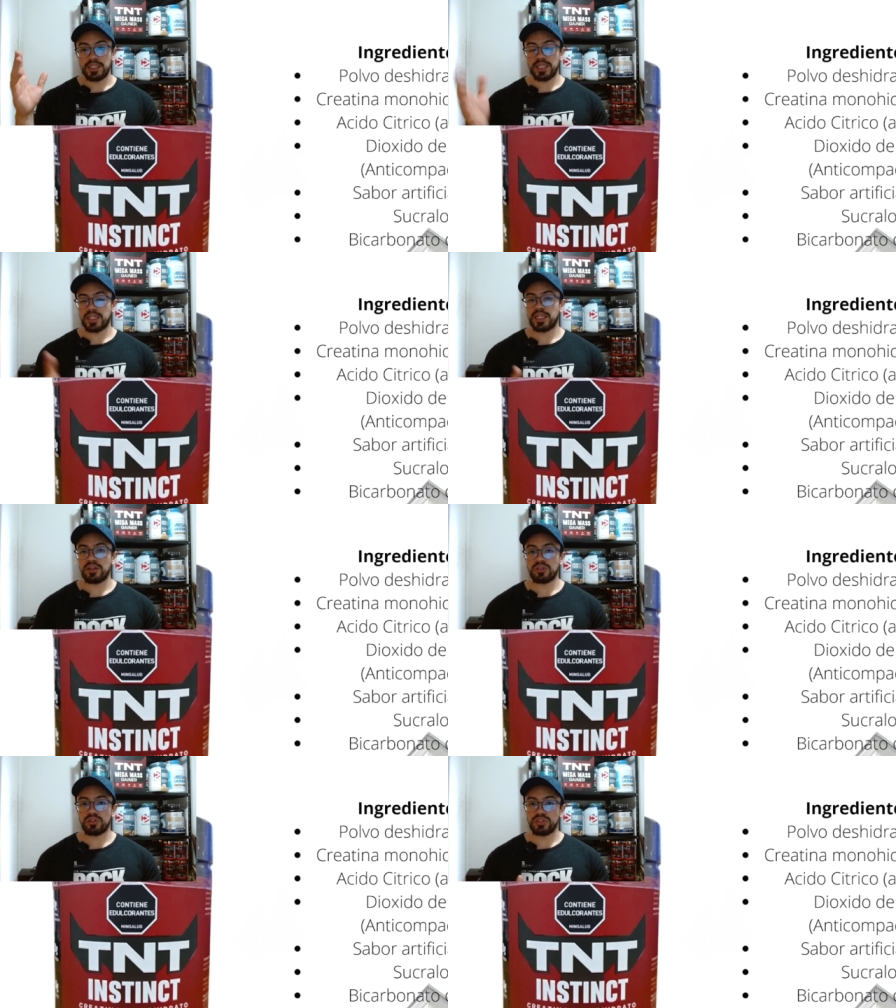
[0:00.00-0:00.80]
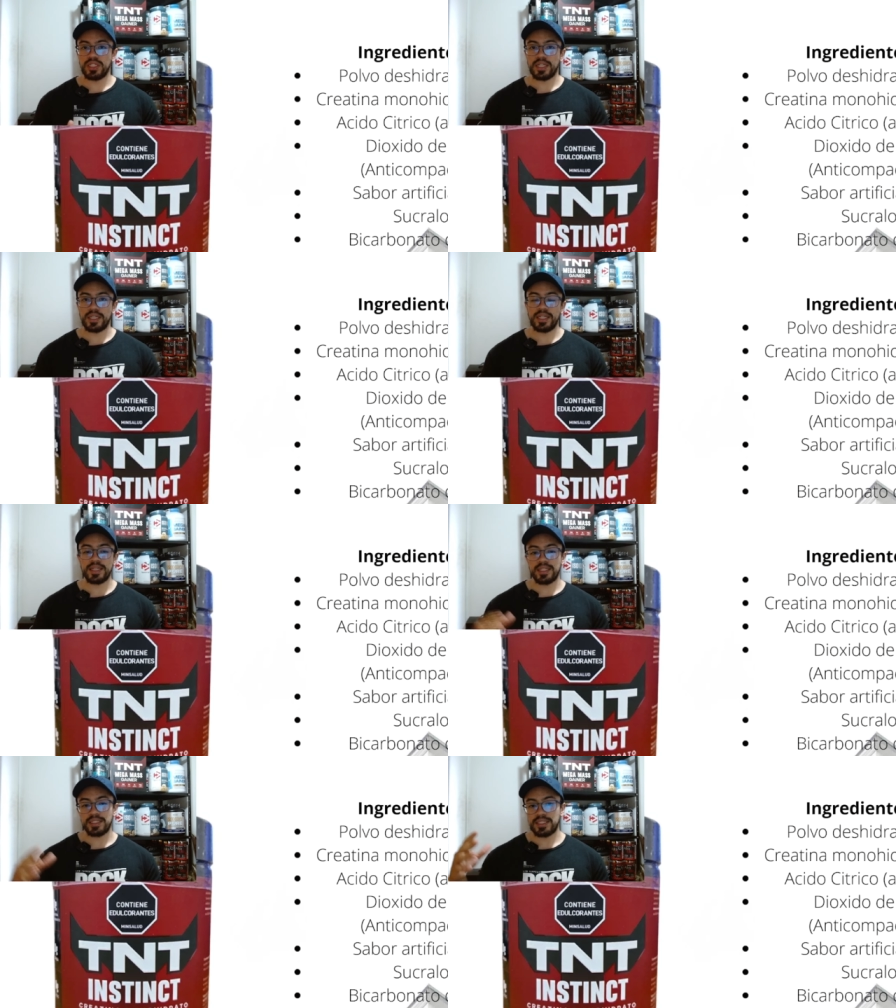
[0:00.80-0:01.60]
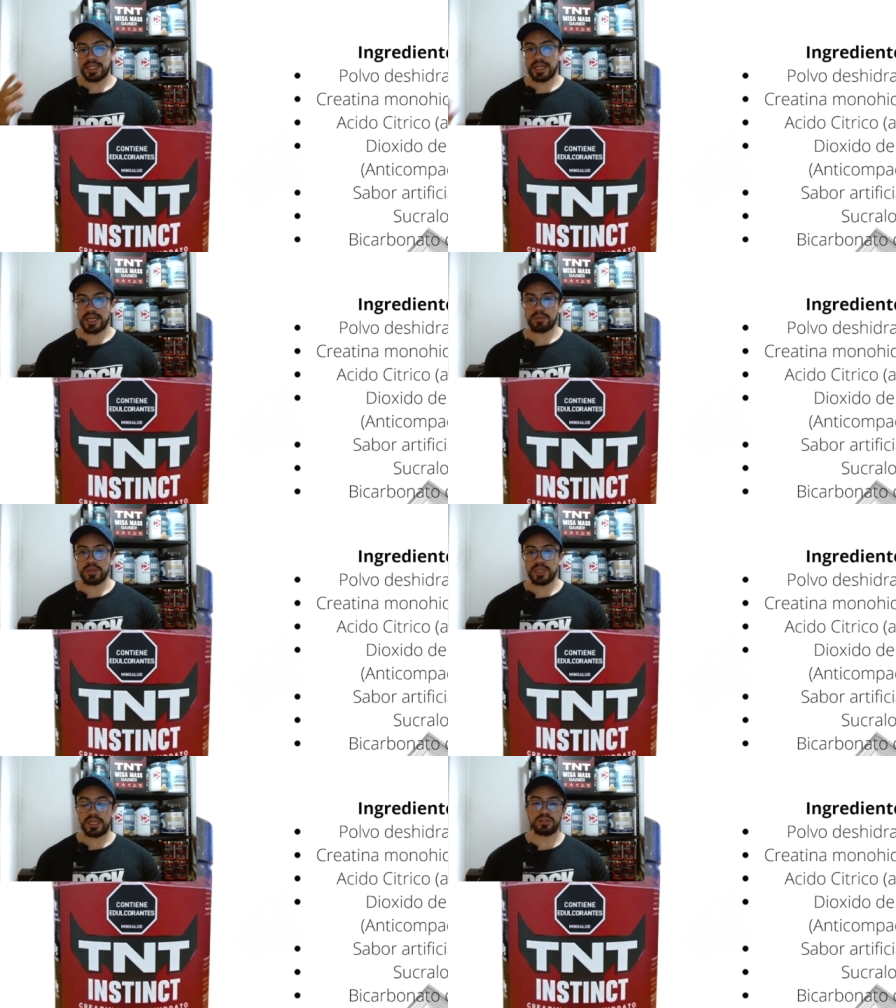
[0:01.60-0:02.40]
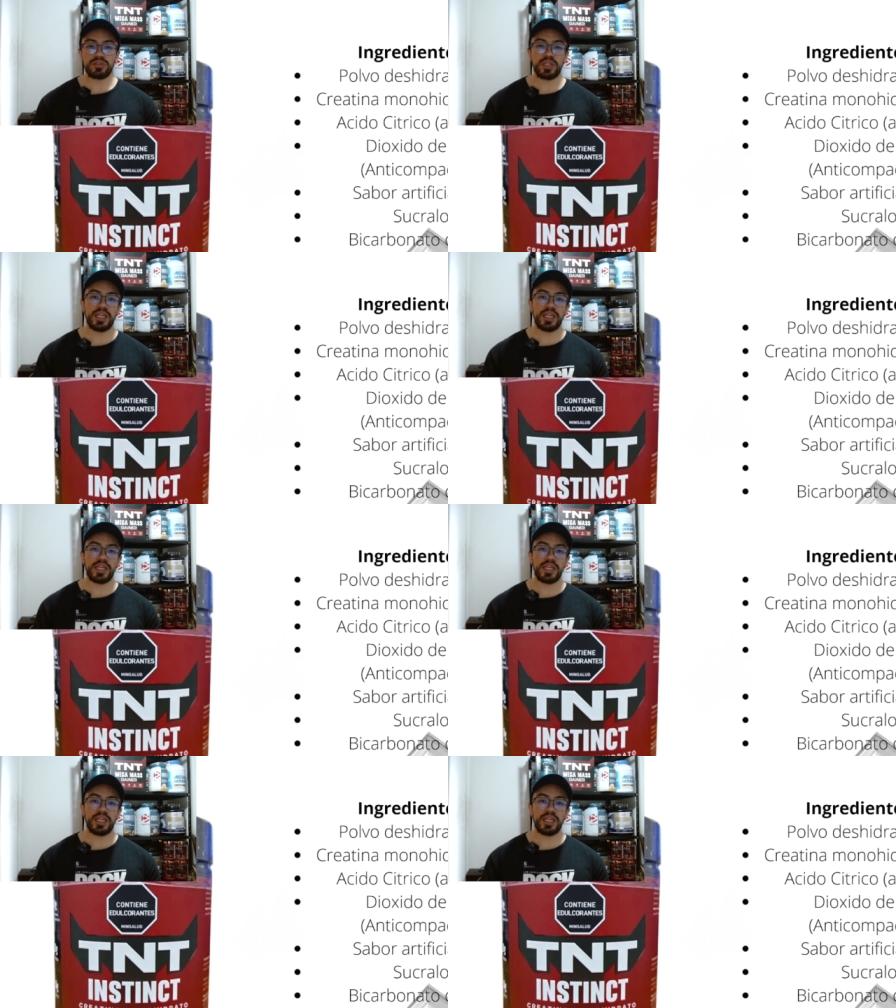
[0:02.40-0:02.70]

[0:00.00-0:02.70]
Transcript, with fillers: ya tiene otros ingredientes, tiene carbohidratos